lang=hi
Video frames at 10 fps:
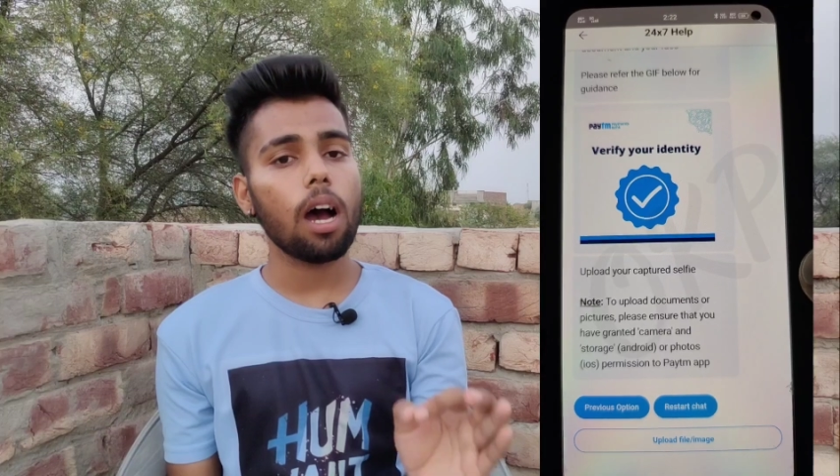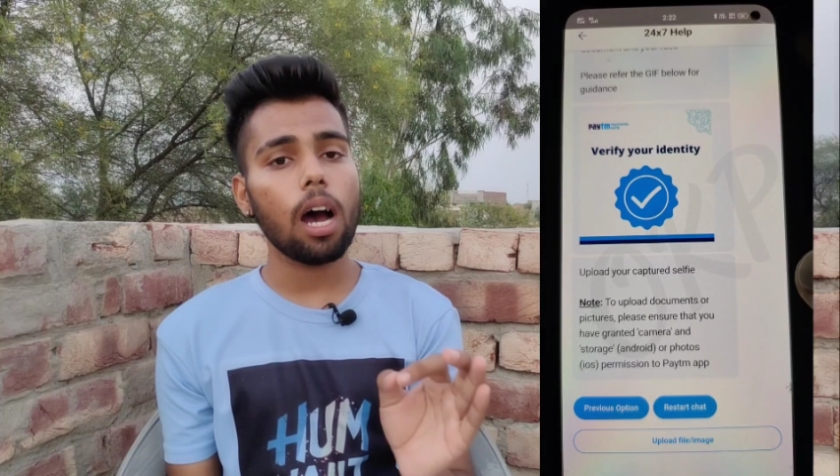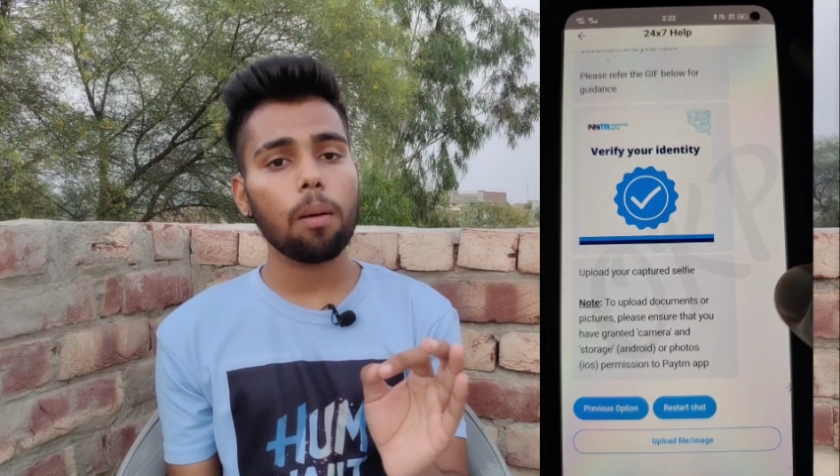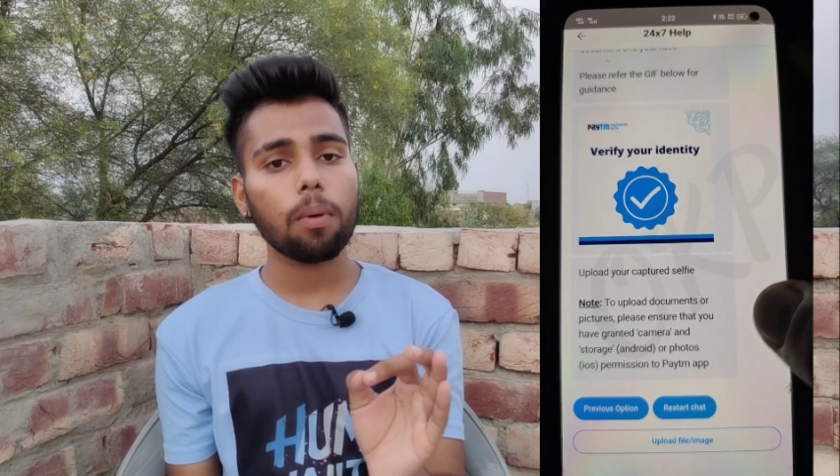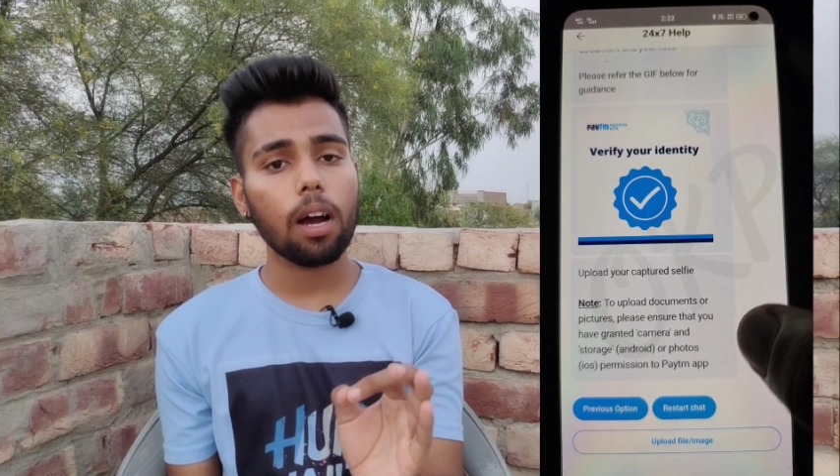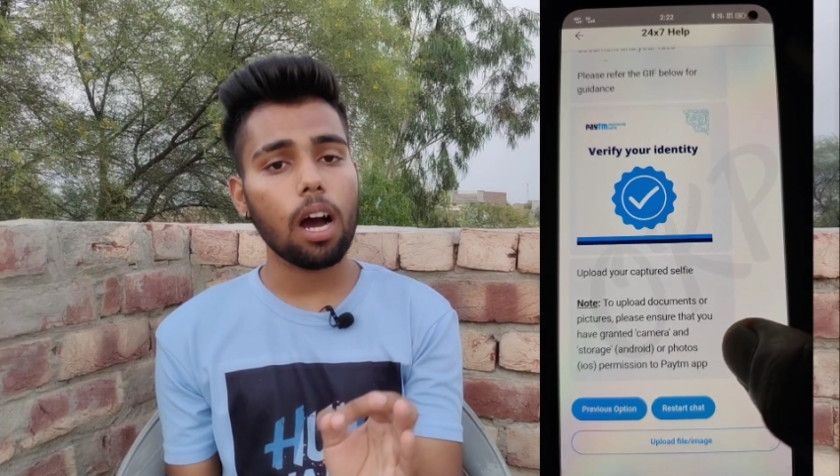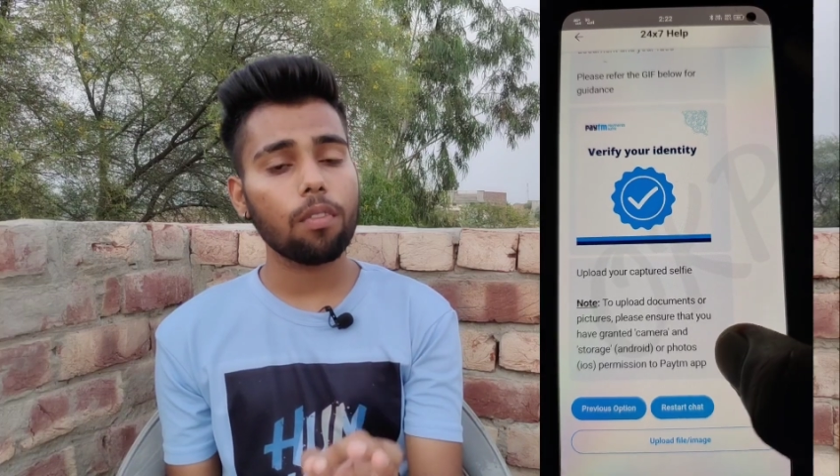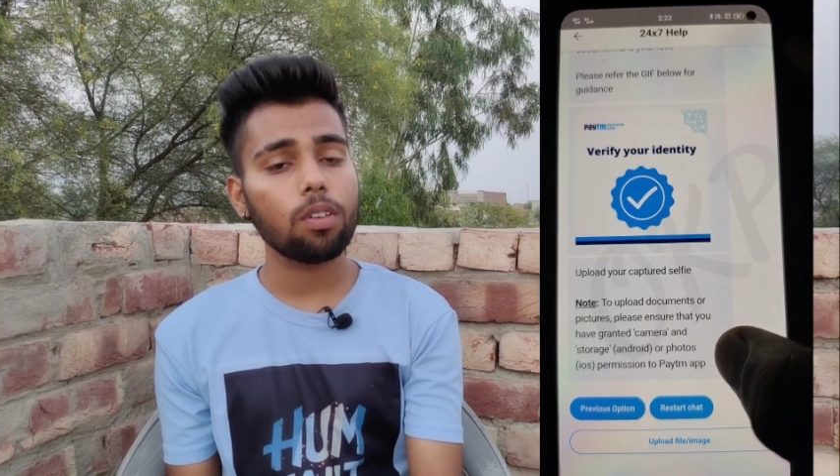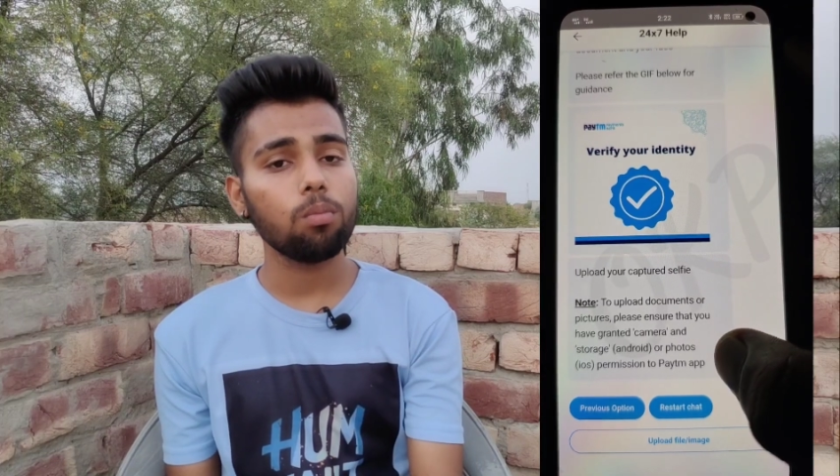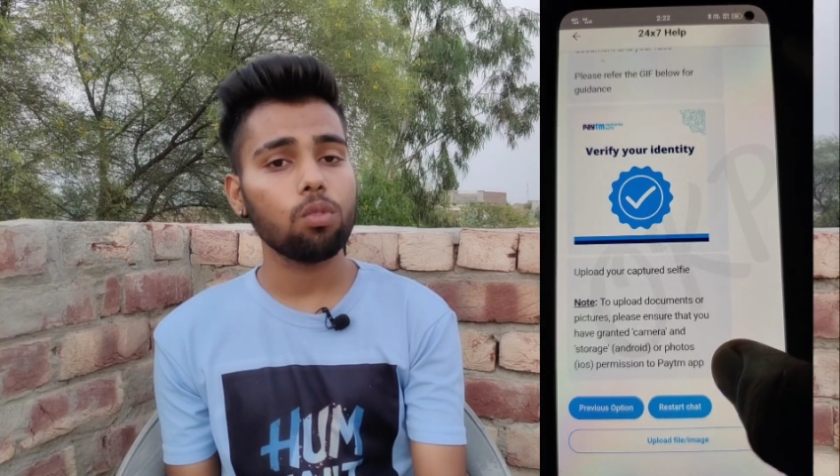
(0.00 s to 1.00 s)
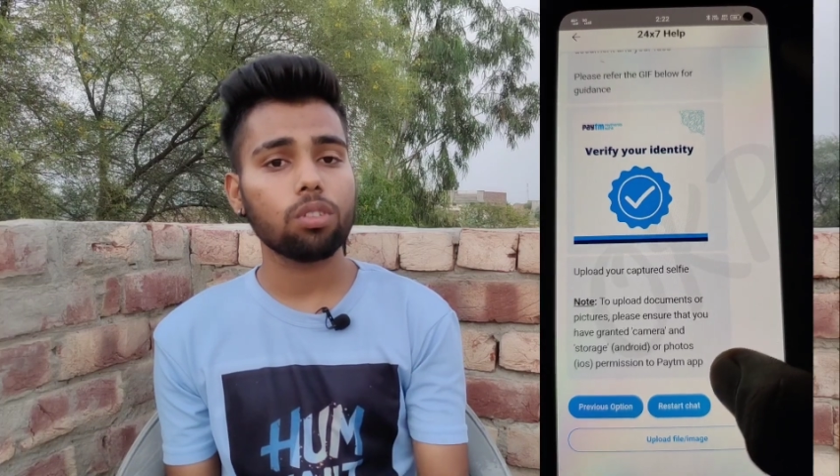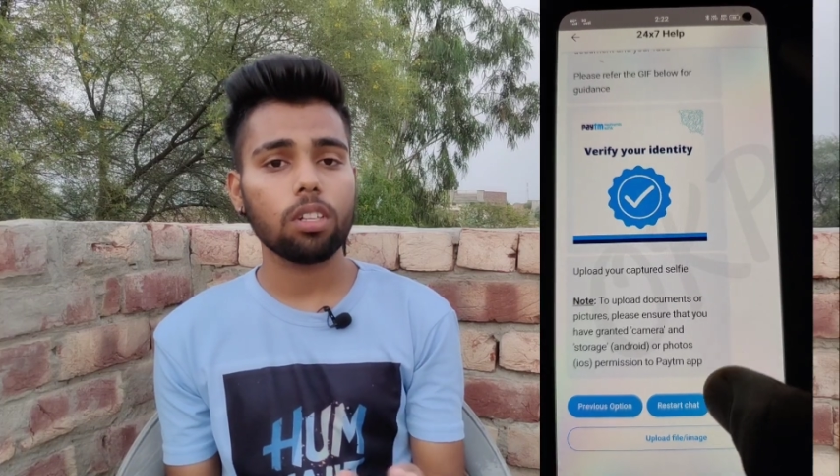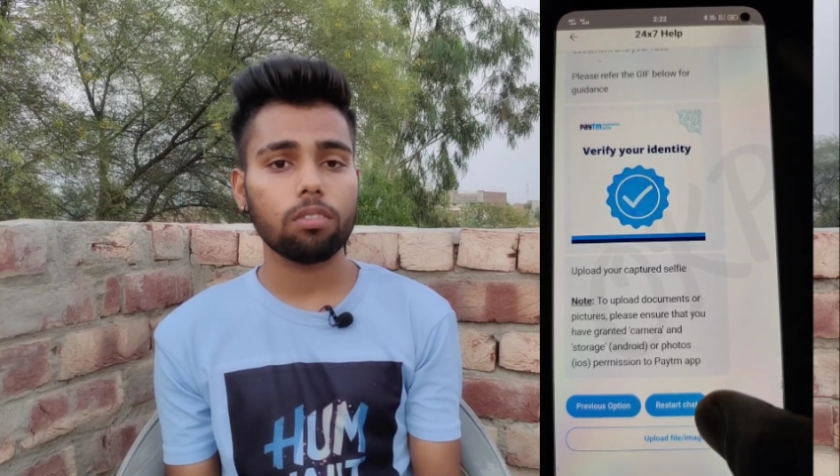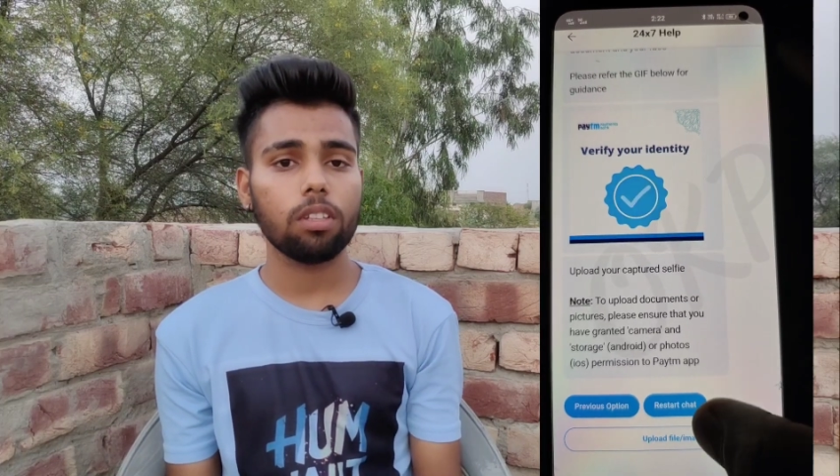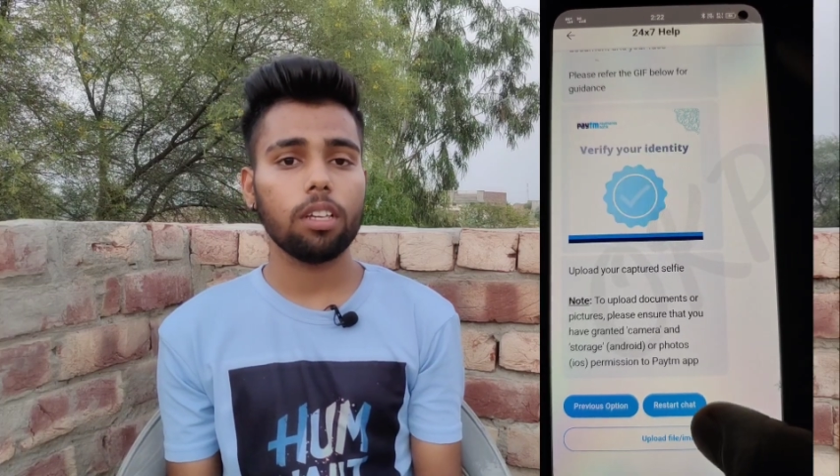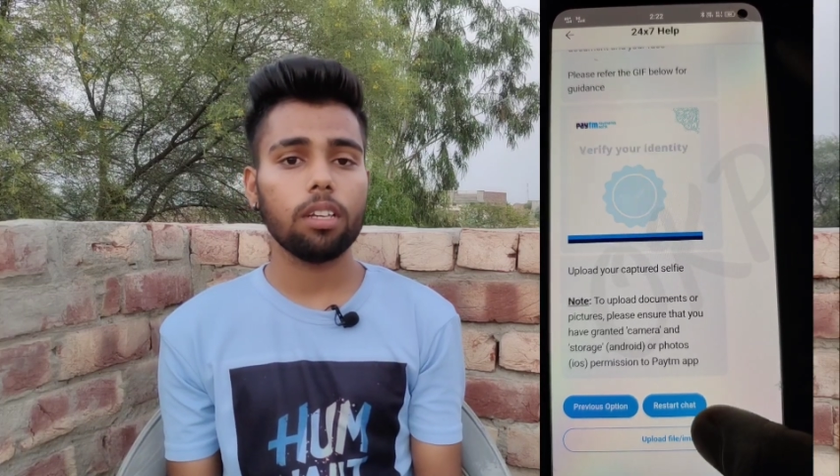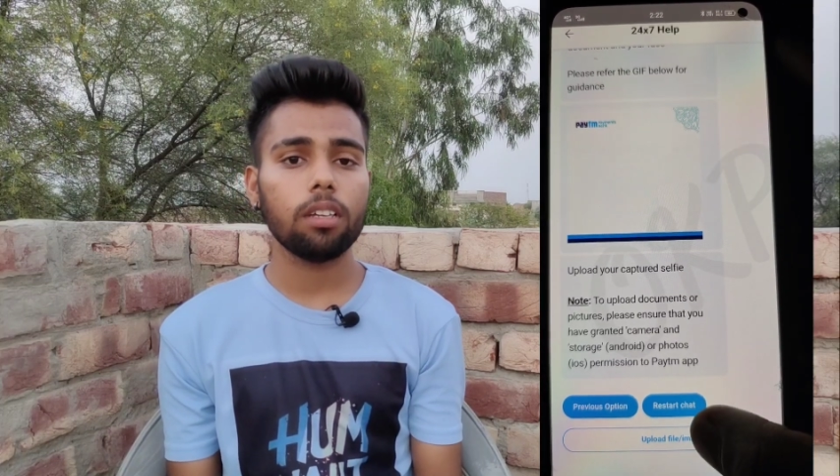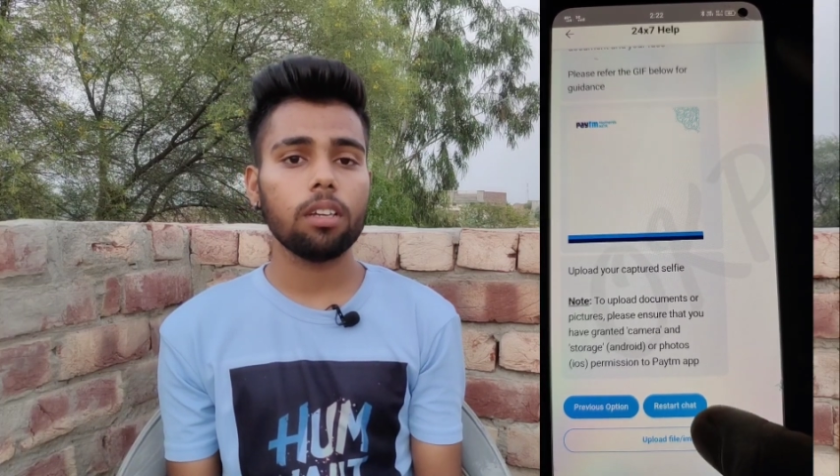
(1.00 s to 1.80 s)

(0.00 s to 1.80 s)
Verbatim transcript: आप काफ़ी मुश्किल से